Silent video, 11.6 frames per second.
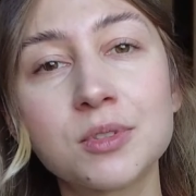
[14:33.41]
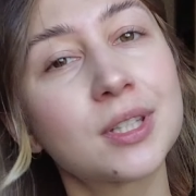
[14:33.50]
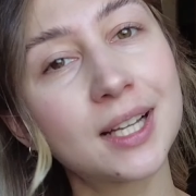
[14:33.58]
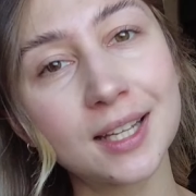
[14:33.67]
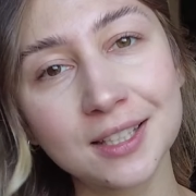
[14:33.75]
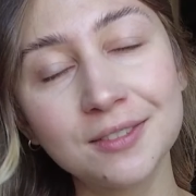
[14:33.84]
co
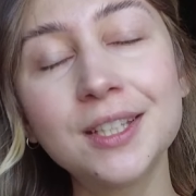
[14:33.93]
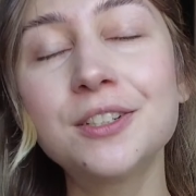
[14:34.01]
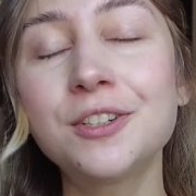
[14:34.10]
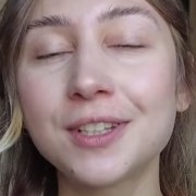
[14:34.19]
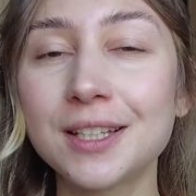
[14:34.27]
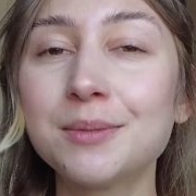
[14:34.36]
negatywne,
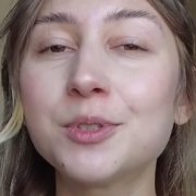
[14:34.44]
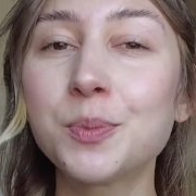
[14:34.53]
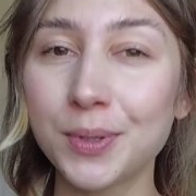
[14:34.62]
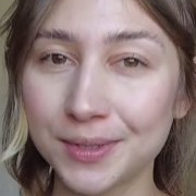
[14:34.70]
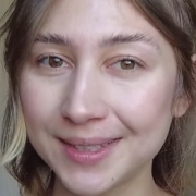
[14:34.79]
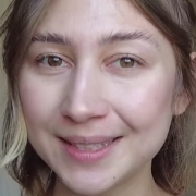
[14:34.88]
tylko na tym, co
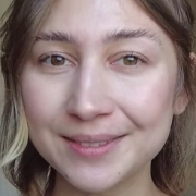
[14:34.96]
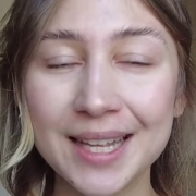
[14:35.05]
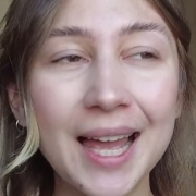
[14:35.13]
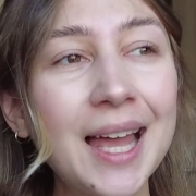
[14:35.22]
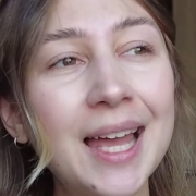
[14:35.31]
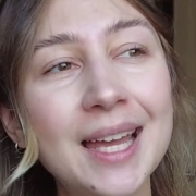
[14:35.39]
pozytywne,